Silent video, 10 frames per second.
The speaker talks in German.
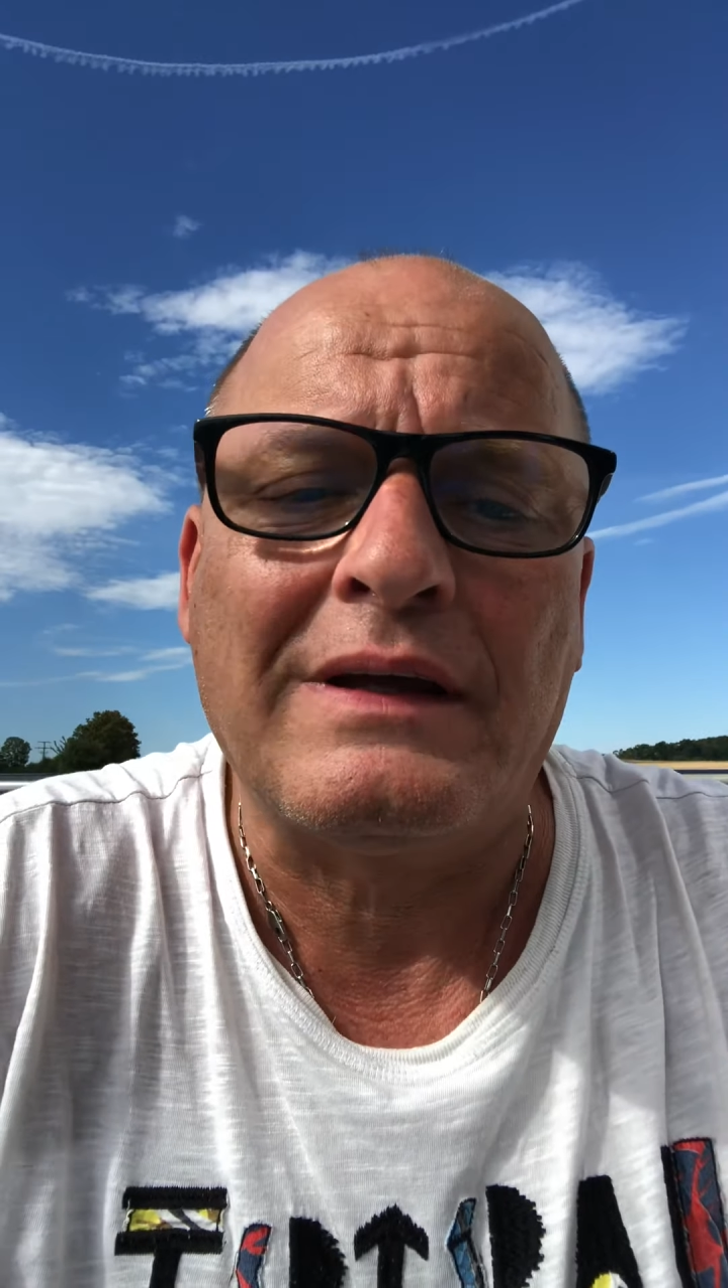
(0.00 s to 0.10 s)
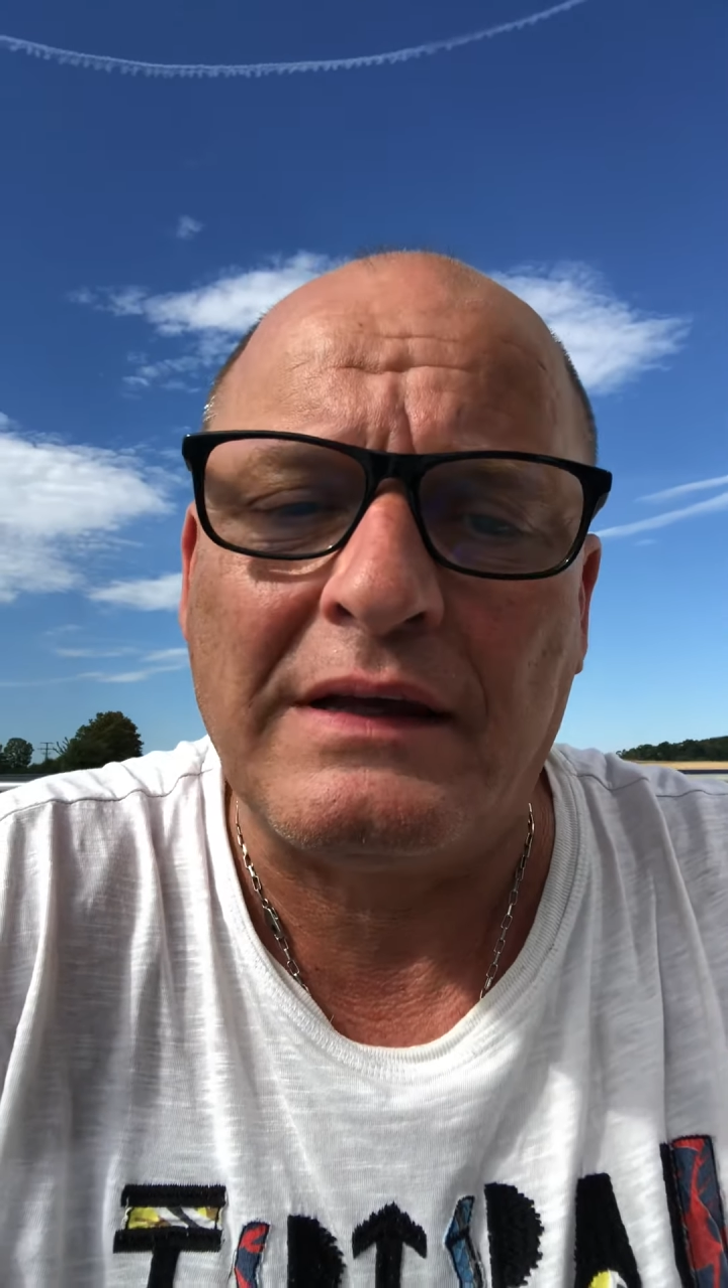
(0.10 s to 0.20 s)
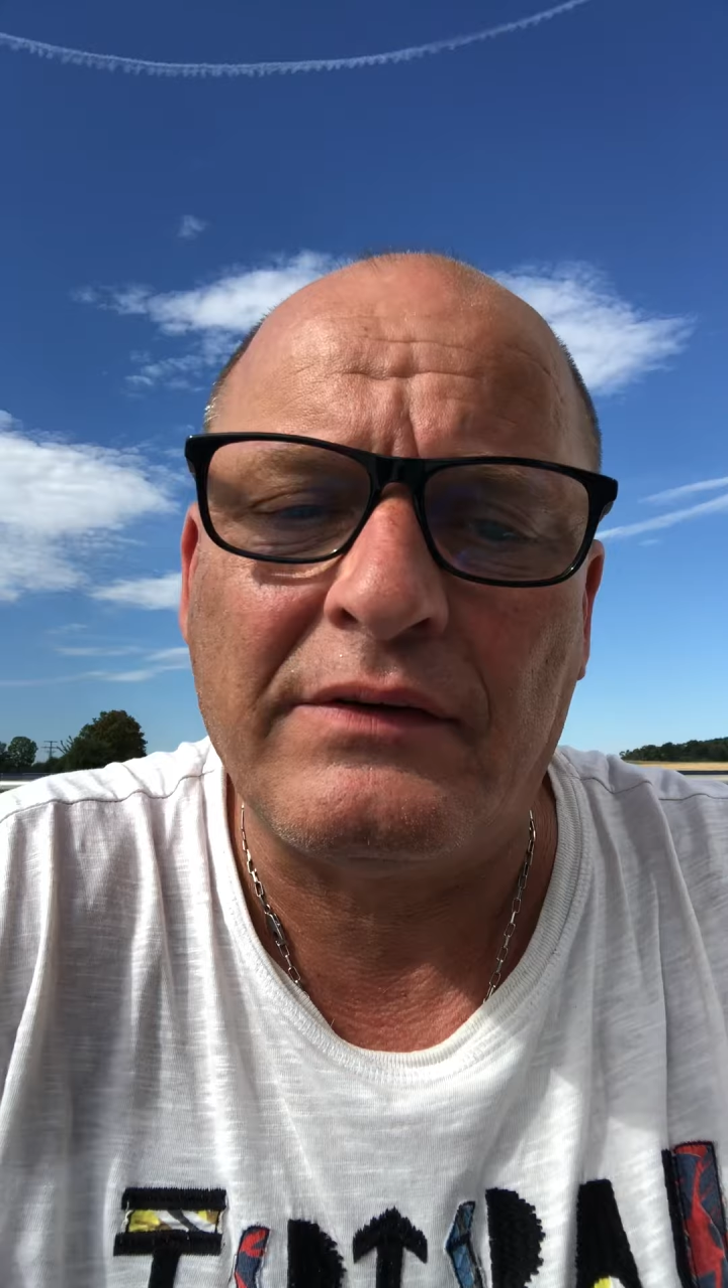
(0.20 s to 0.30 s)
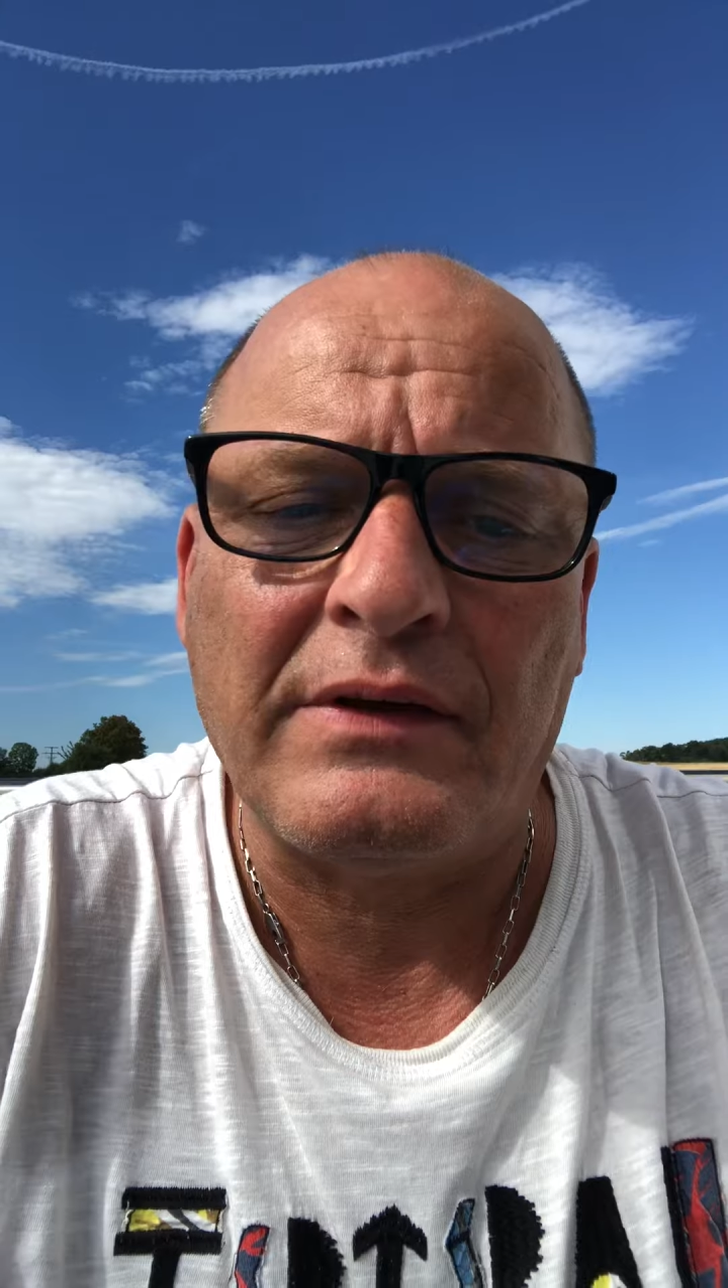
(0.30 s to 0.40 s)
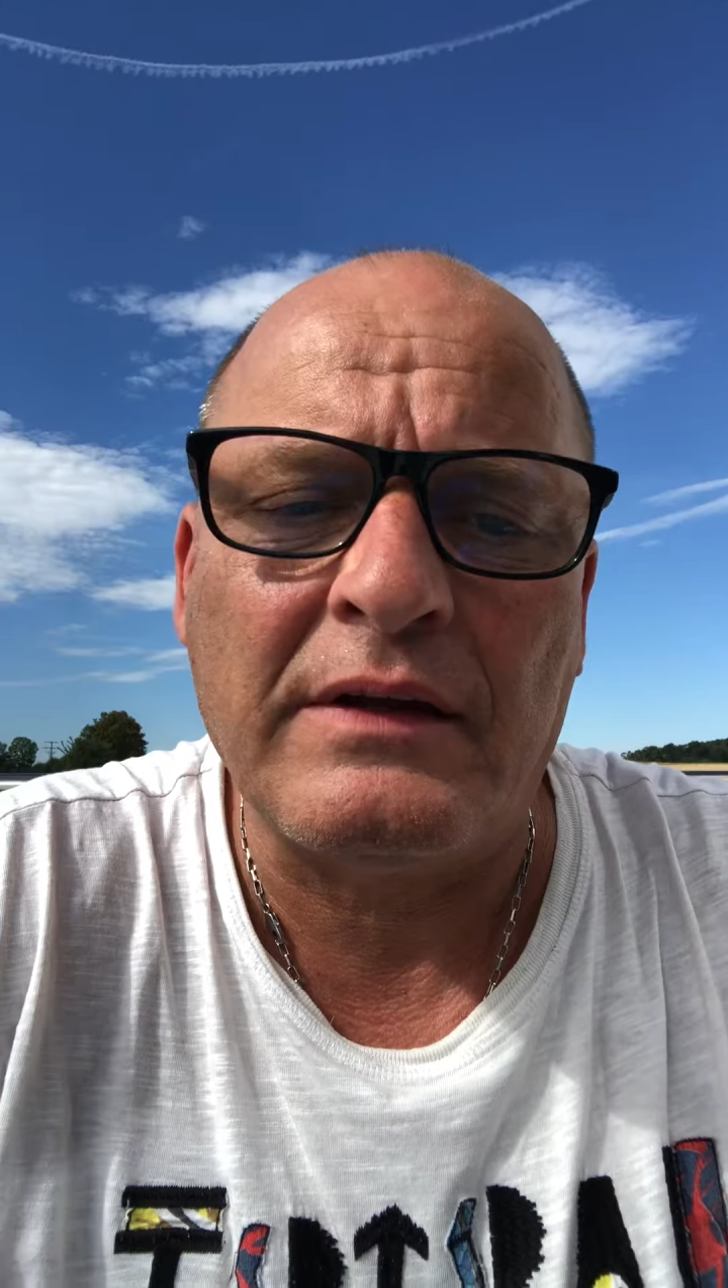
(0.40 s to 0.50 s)

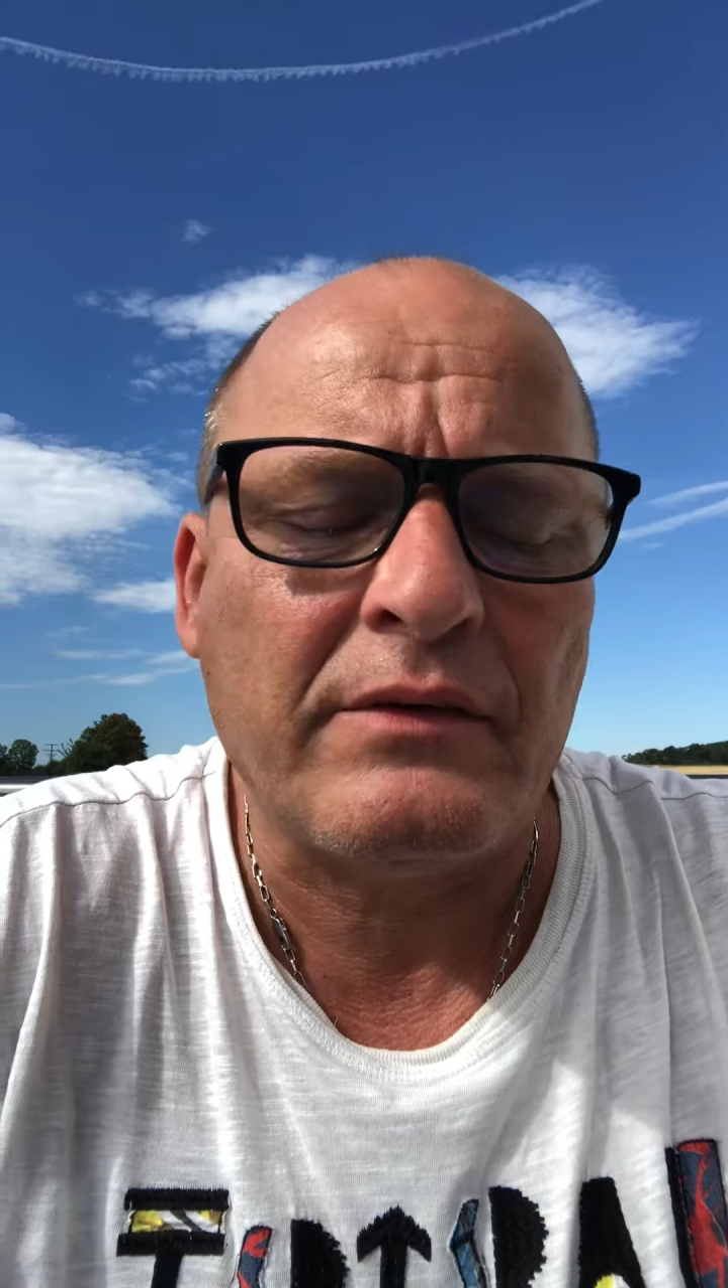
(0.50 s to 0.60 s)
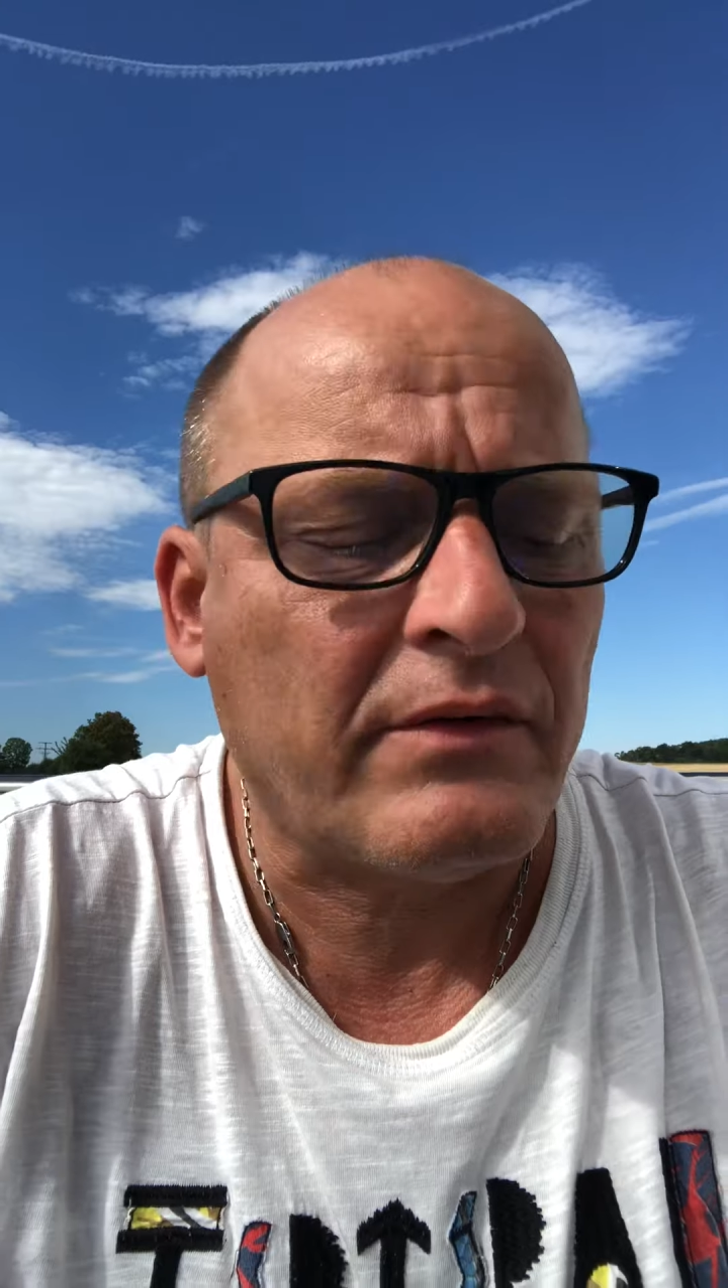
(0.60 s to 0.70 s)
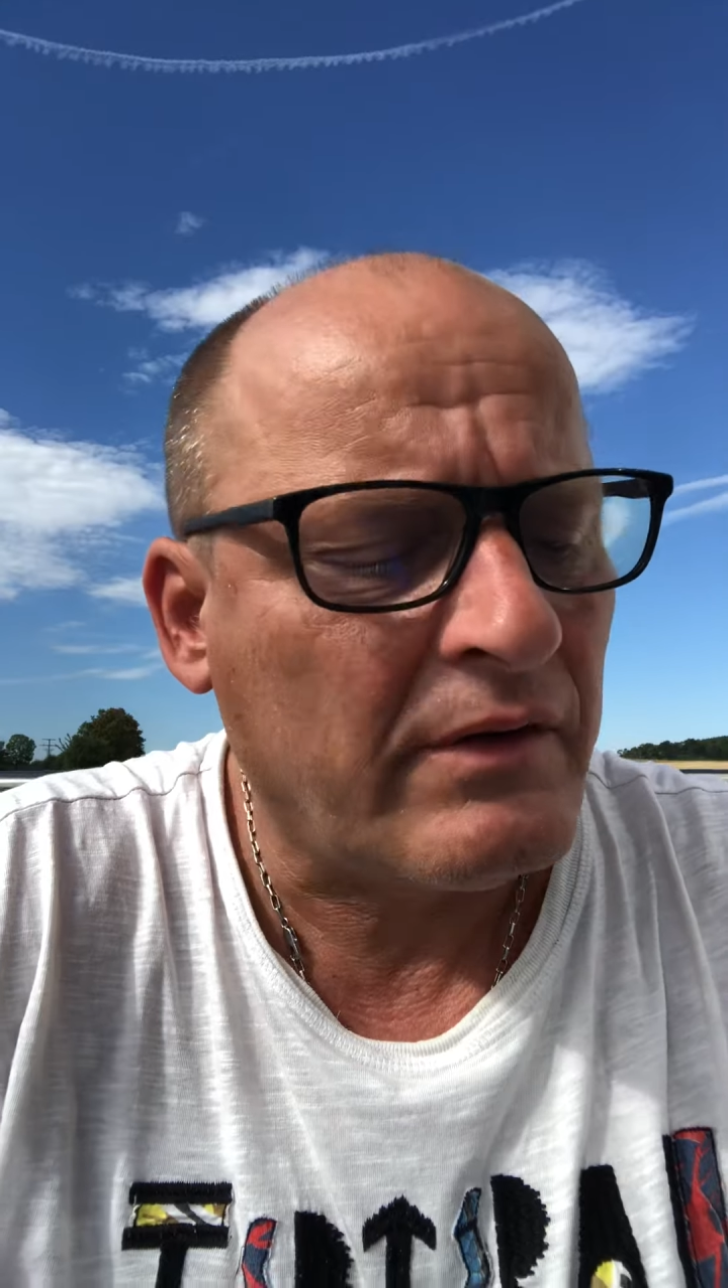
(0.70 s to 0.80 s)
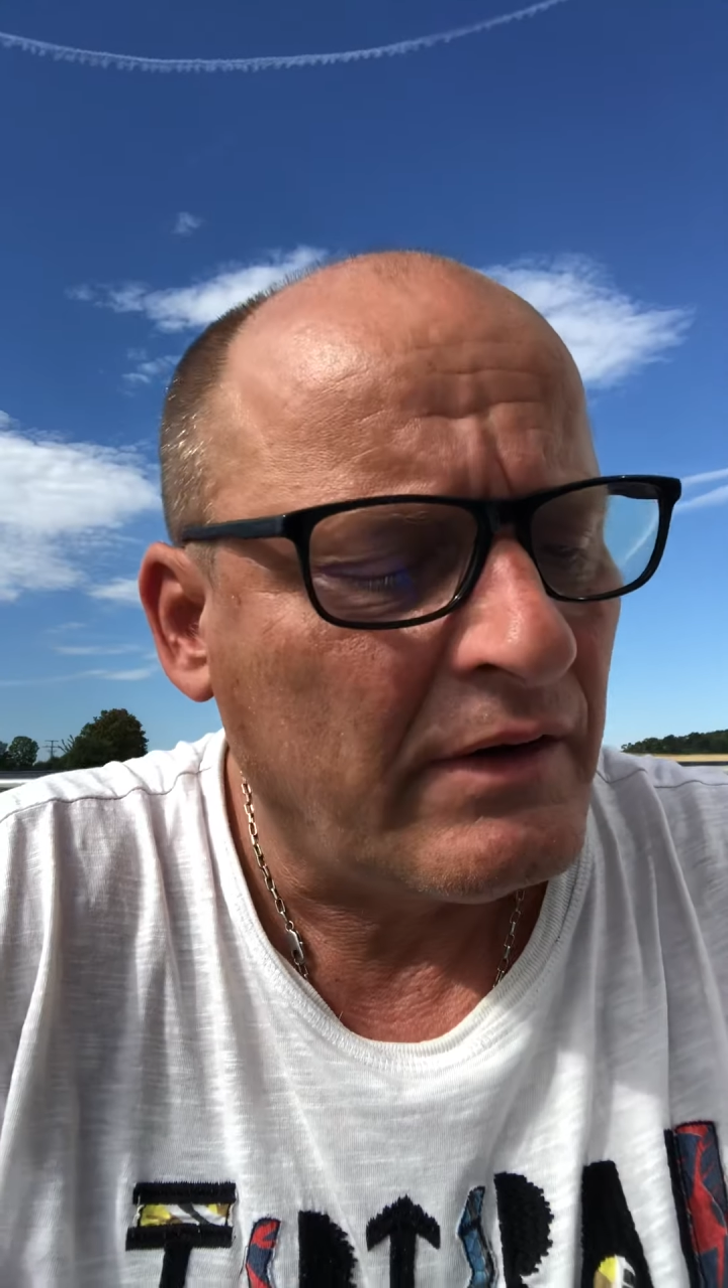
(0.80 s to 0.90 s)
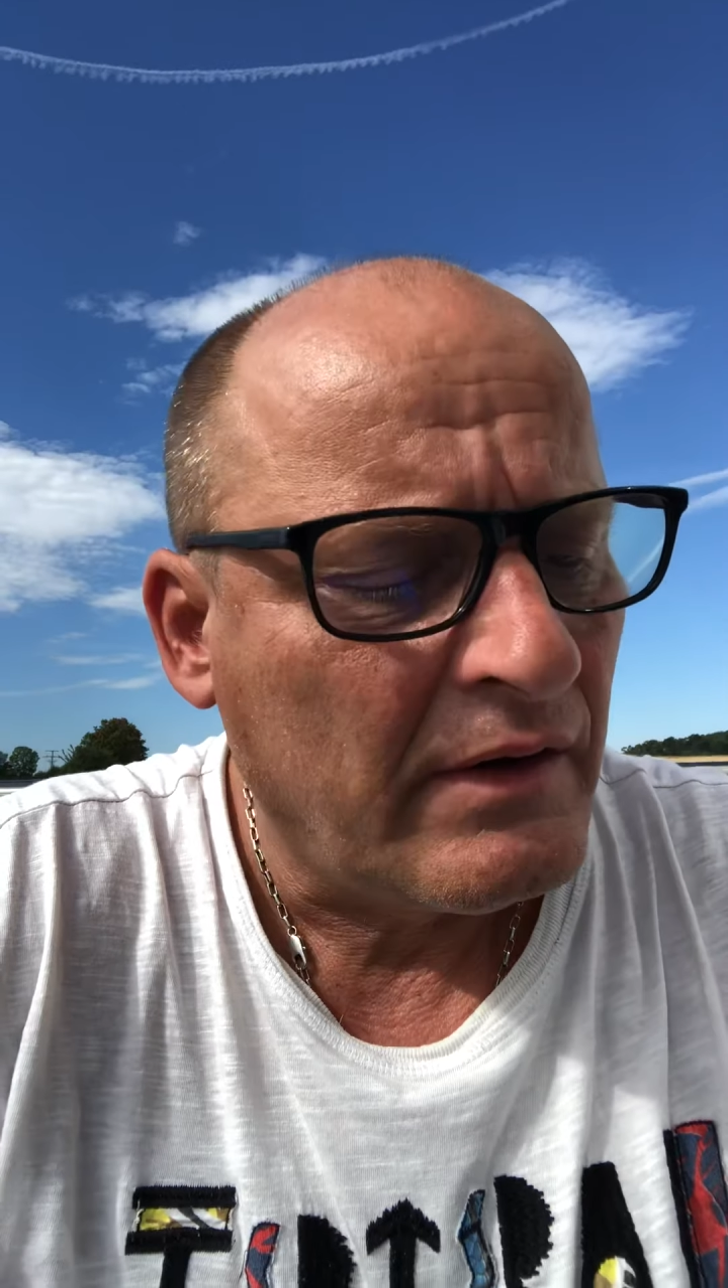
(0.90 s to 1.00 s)

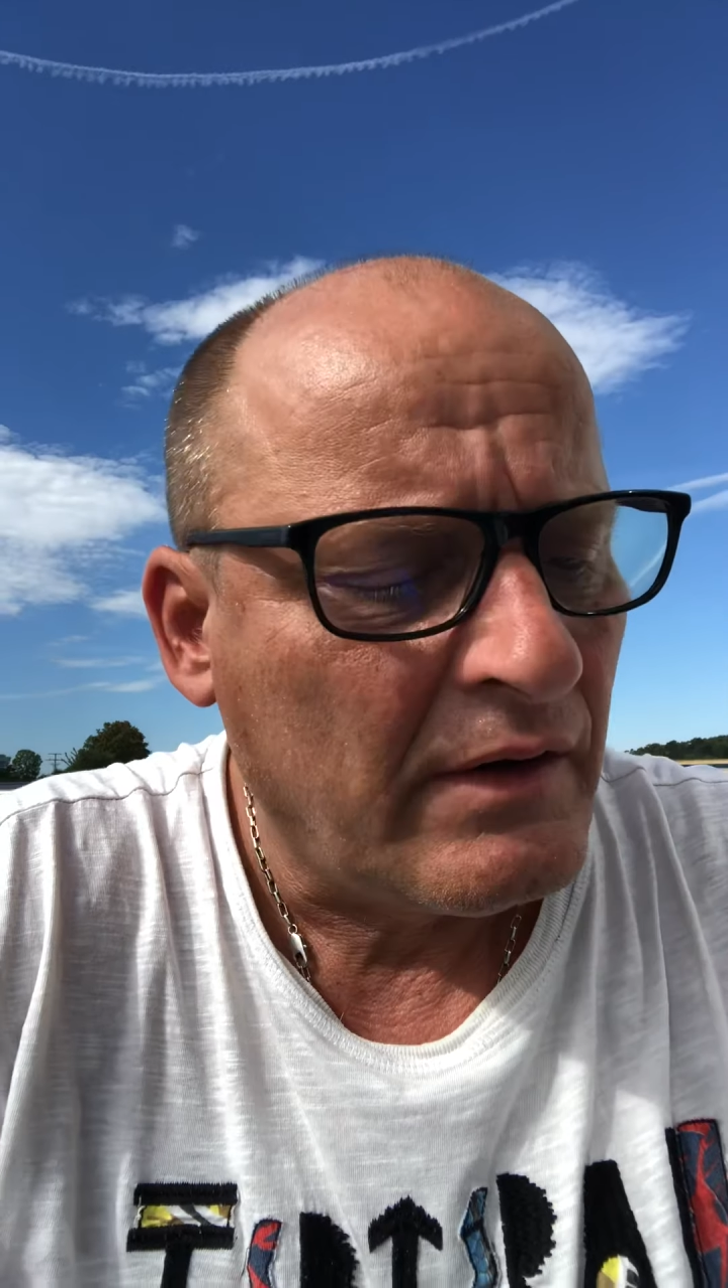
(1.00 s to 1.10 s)
gesetzt